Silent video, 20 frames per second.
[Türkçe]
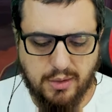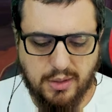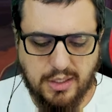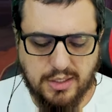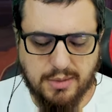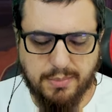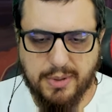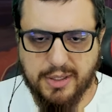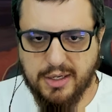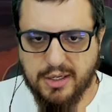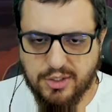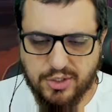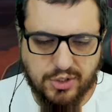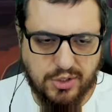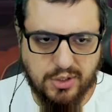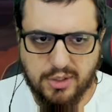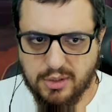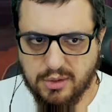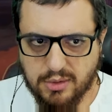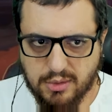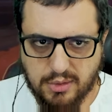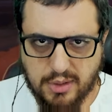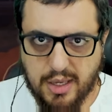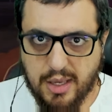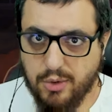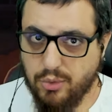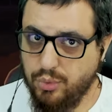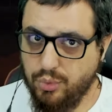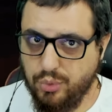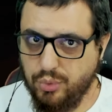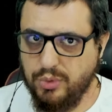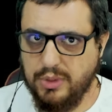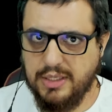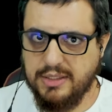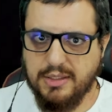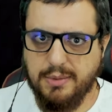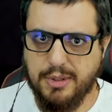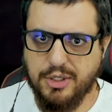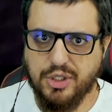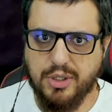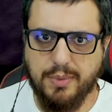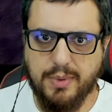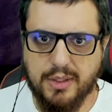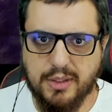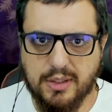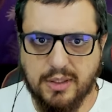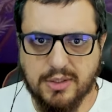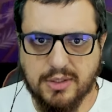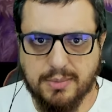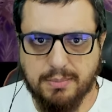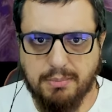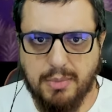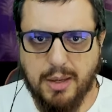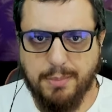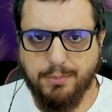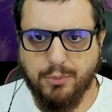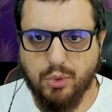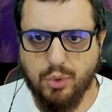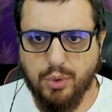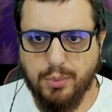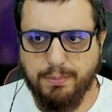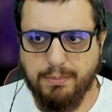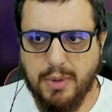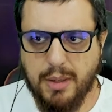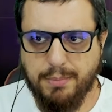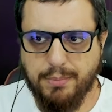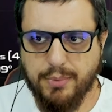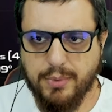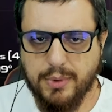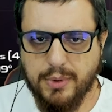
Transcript: Neyse bakarız şimdi. Eğer uygun değilse başka bir yere gideriz. Map diyorum. Map